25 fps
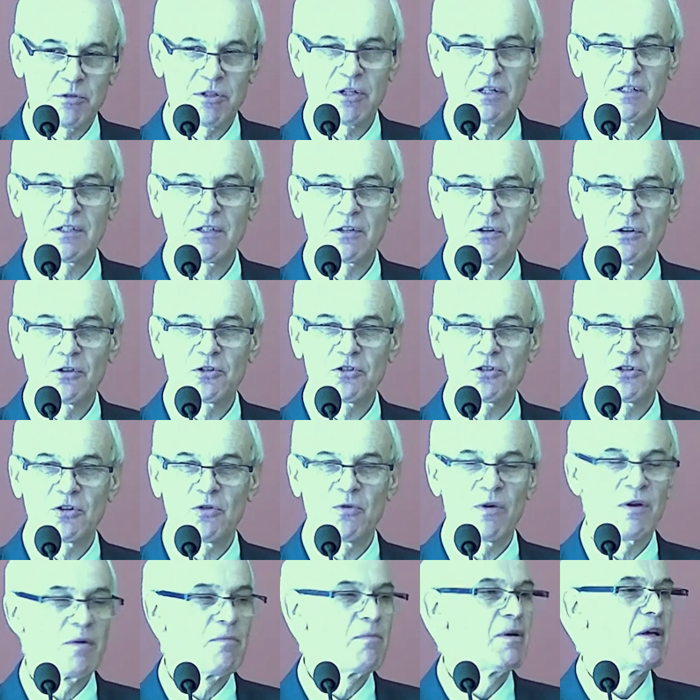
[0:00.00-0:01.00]

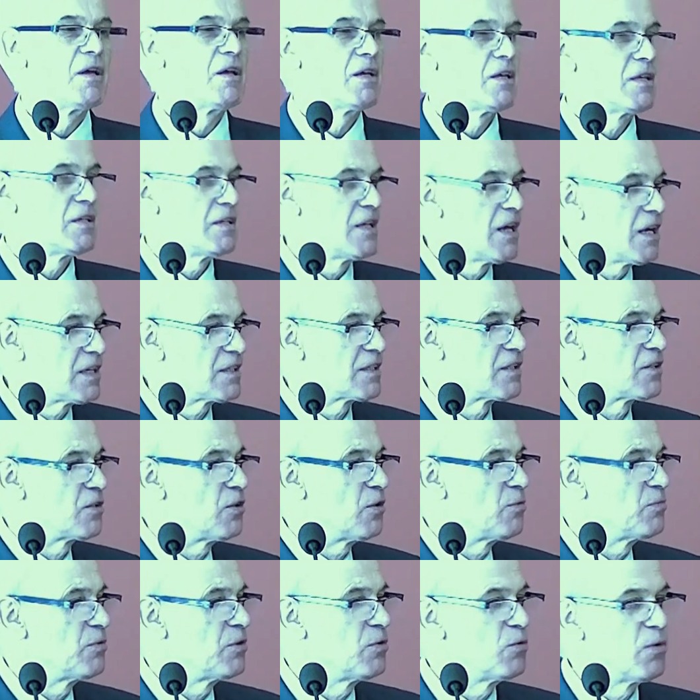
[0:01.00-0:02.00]
przeskoczyłem, ja
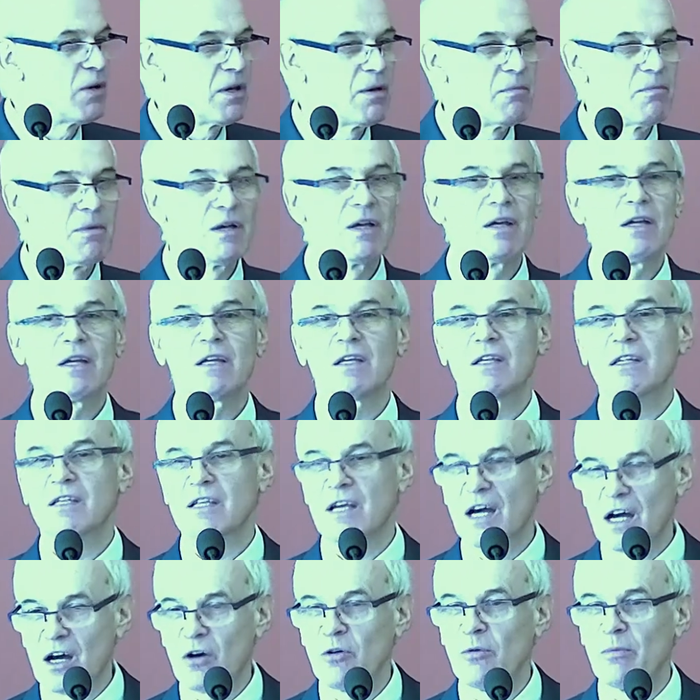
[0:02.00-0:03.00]
zrobiłem,
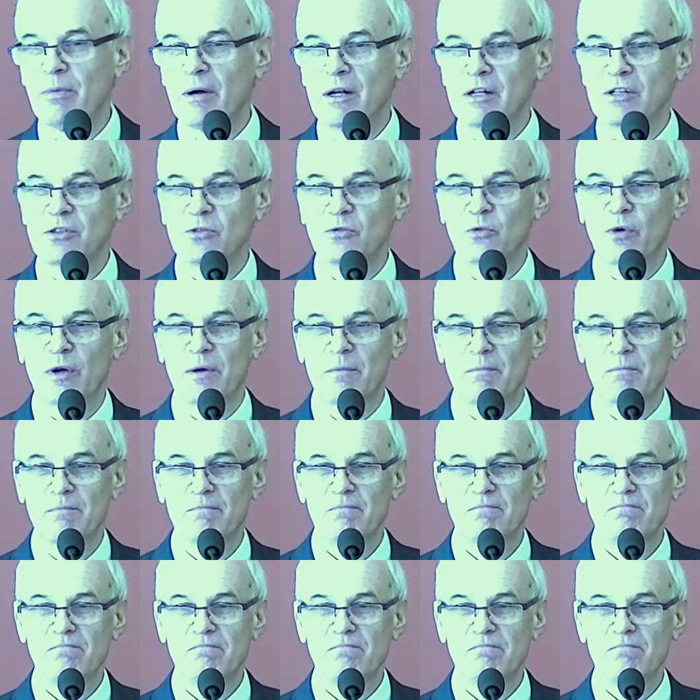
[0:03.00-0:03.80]
ja obaliłem.